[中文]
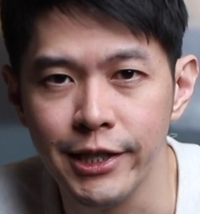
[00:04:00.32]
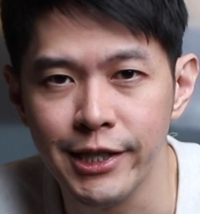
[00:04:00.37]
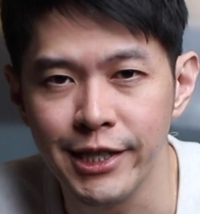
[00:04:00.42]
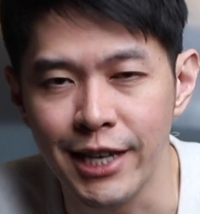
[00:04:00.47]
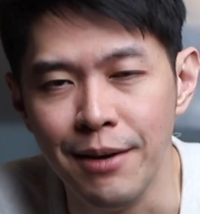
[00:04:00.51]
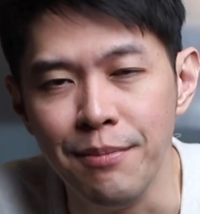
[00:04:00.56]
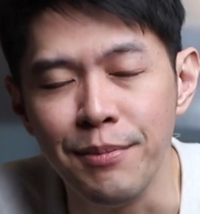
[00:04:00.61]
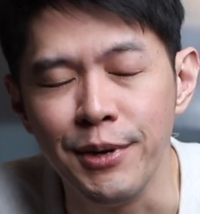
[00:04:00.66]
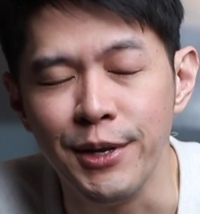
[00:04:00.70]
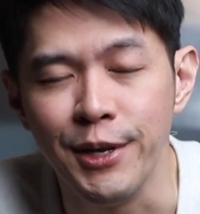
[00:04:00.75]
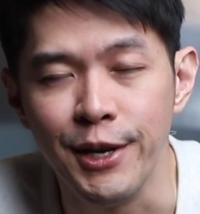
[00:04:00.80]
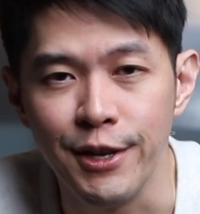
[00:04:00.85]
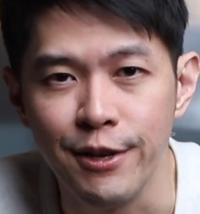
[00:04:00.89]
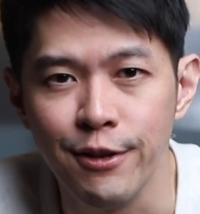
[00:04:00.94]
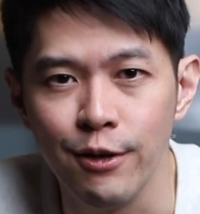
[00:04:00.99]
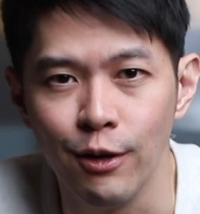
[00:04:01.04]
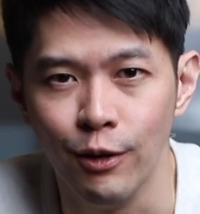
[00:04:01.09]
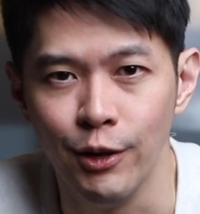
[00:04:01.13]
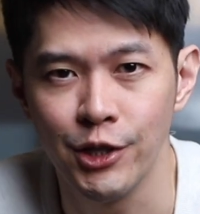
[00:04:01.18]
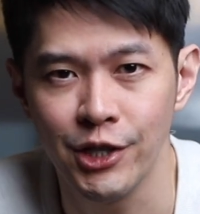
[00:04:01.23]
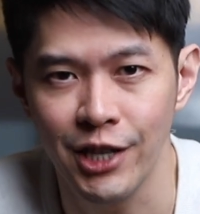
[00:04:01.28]
你的产品的
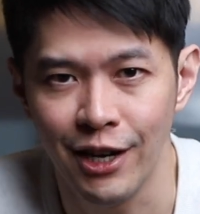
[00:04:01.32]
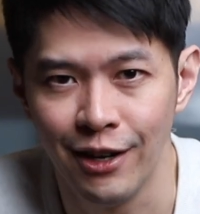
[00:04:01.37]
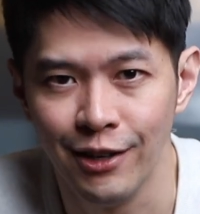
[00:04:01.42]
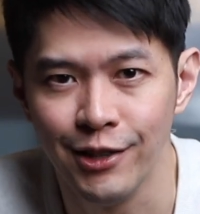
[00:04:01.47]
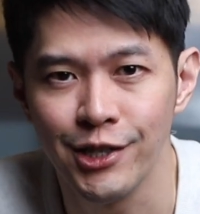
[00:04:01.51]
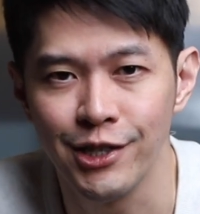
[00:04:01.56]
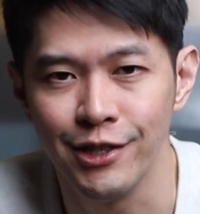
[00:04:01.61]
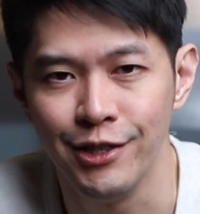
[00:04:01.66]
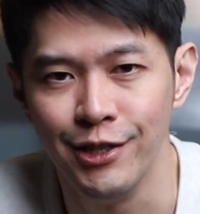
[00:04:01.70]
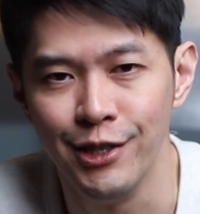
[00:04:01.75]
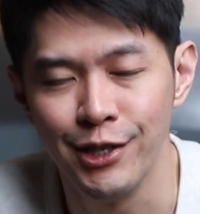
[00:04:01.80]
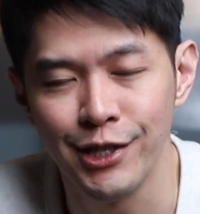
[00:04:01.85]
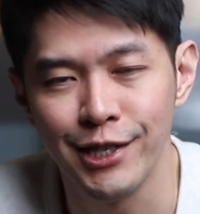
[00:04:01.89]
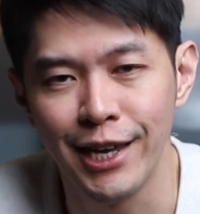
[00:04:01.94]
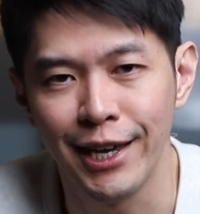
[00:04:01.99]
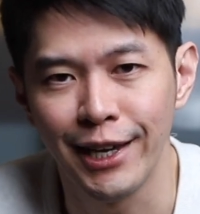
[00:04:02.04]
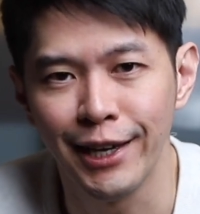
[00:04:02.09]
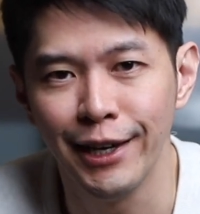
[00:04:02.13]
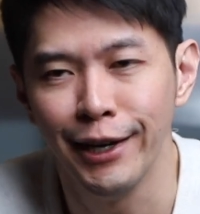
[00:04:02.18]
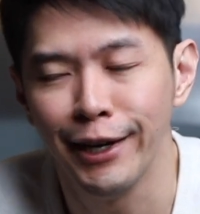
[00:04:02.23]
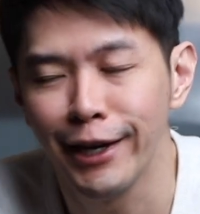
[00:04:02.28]
应用的场景呢是
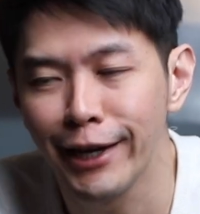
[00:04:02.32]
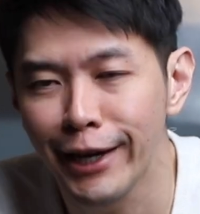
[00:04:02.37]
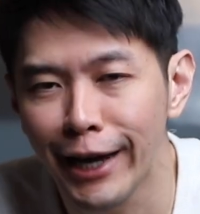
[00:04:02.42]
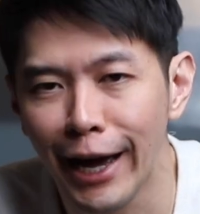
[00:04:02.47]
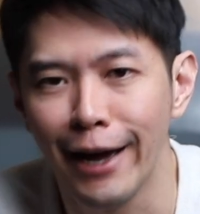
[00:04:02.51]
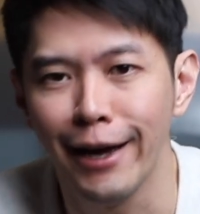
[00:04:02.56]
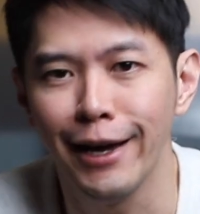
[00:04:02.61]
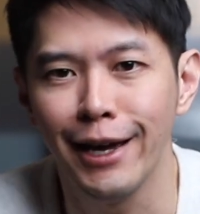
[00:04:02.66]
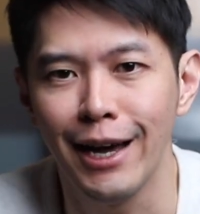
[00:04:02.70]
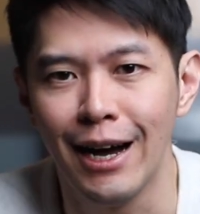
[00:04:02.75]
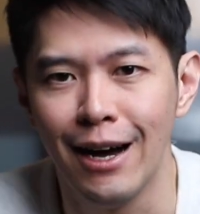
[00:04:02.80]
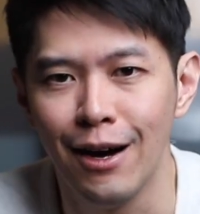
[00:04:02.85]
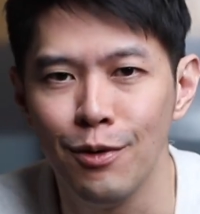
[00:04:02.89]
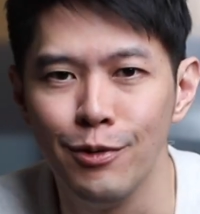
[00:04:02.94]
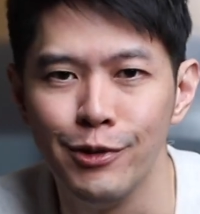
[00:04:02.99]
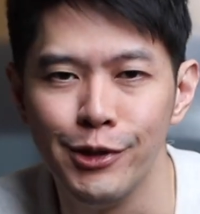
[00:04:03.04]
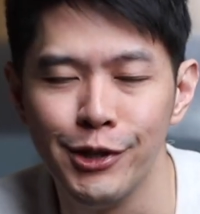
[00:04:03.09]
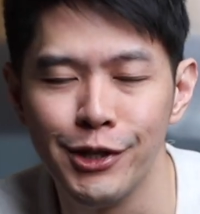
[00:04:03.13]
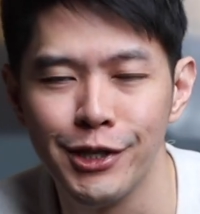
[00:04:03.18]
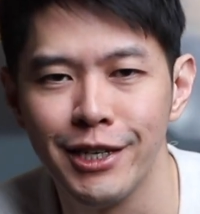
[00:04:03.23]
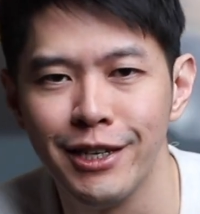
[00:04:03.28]
在一个很尴尬
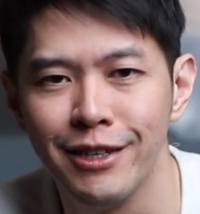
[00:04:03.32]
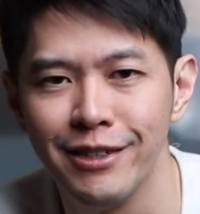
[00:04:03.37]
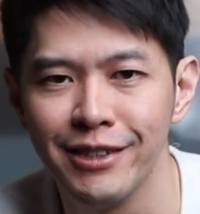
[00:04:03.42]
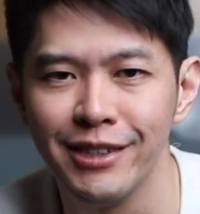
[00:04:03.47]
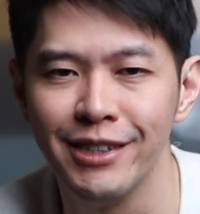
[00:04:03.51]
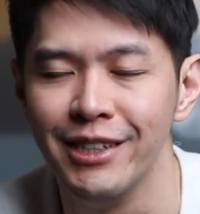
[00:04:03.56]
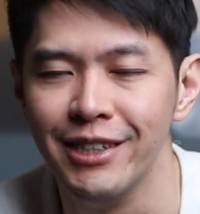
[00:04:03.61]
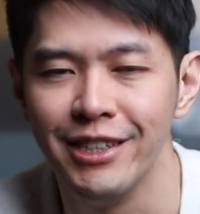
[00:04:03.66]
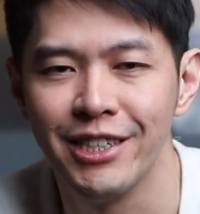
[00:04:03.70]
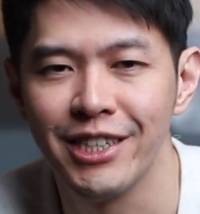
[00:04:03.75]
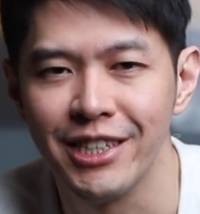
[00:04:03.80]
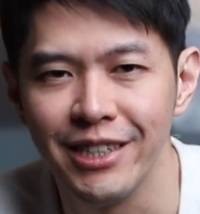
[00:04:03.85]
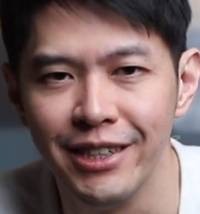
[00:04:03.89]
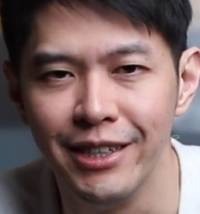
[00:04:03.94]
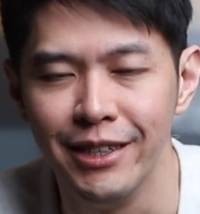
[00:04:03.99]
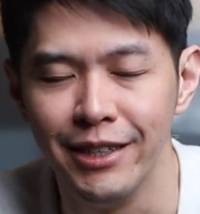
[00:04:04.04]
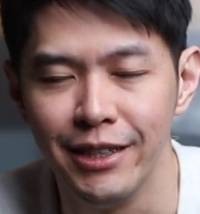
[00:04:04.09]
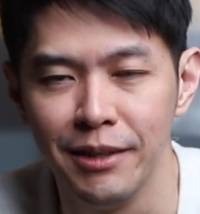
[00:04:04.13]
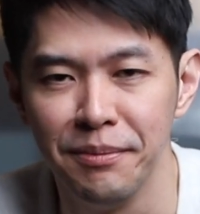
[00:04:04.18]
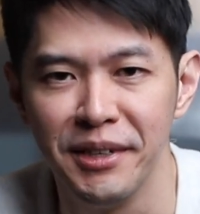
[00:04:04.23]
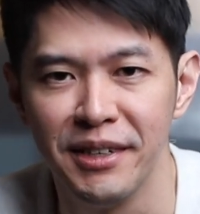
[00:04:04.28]
或者是很恶心
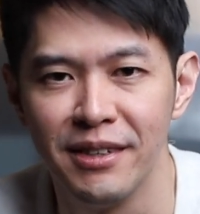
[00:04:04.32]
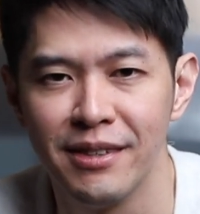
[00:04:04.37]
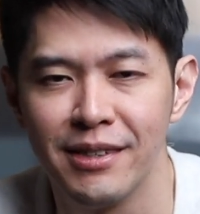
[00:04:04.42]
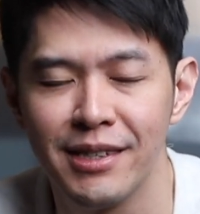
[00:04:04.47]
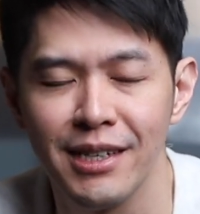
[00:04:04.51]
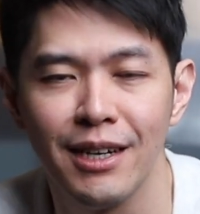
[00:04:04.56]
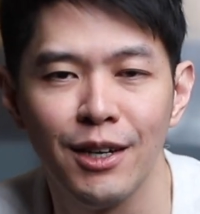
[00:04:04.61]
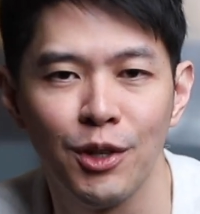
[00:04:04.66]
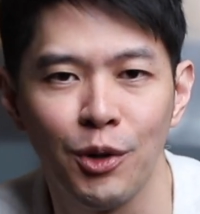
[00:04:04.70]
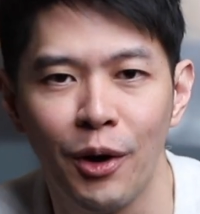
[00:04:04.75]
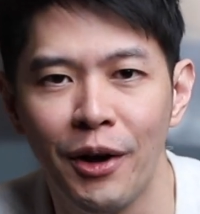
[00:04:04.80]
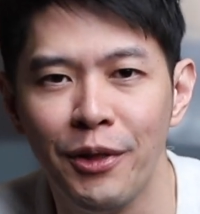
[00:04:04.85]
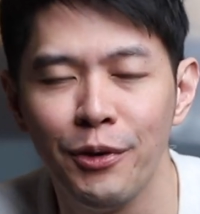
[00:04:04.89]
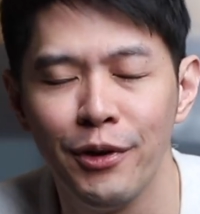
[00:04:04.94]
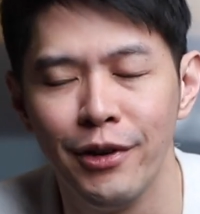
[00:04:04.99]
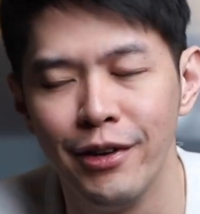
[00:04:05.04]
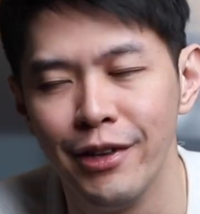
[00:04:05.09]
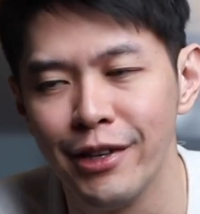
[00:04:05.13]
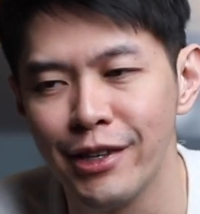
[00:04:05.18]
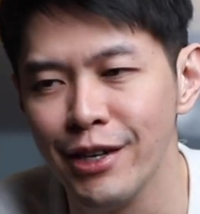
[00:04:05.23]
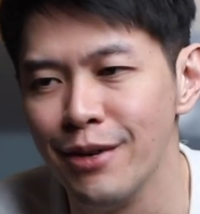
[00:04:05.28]
的里面，这个团
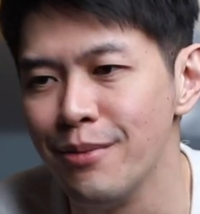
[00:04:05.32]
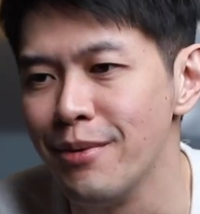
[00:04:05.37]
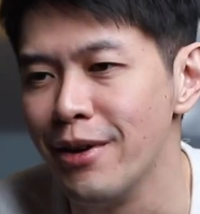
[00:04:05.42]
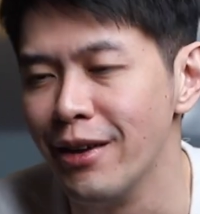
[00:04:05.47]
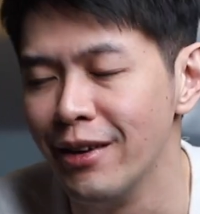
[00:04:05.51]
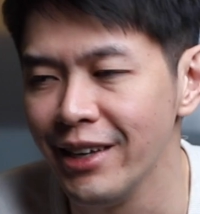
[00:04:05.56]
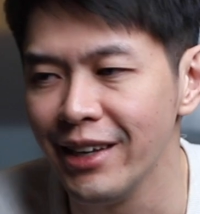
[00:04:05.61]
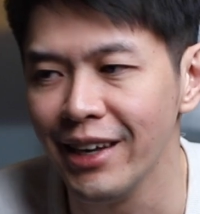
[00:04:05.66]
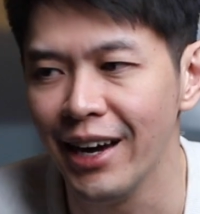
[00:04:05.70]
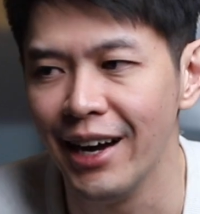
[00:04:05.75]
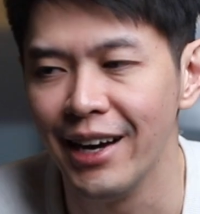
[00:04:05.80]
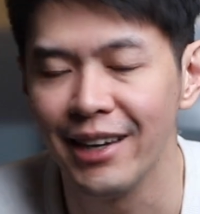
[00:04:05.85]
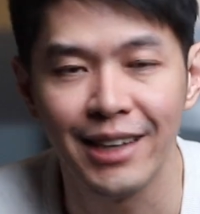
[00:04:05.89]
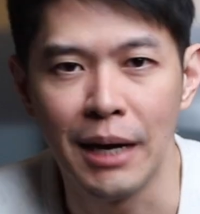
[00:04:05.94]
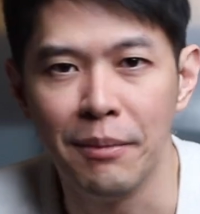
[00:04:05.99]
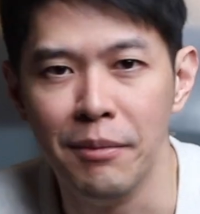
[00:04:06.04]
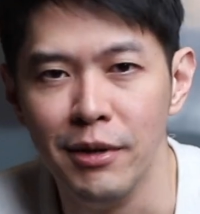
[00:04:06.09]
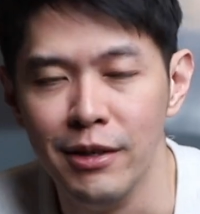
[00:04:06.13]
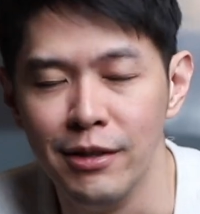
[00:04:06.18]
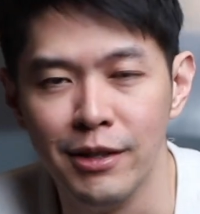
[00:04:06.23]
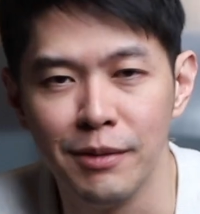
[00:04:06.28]
队呢特别厉害，
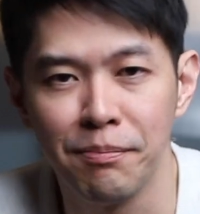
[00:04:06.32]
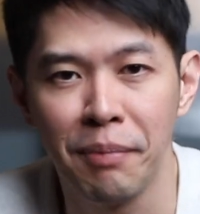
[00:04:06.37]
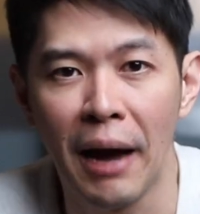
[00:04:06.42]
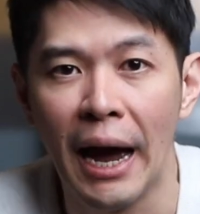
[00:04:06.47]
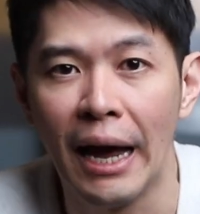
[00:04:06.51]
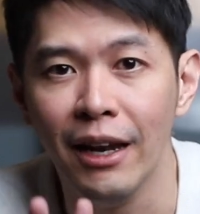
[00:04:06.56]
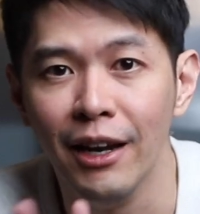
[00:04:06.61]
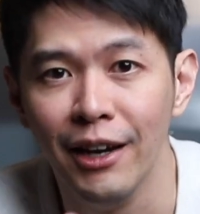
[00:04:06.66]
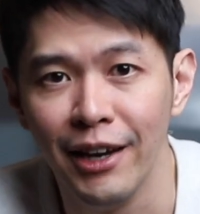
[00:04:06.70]
他们拍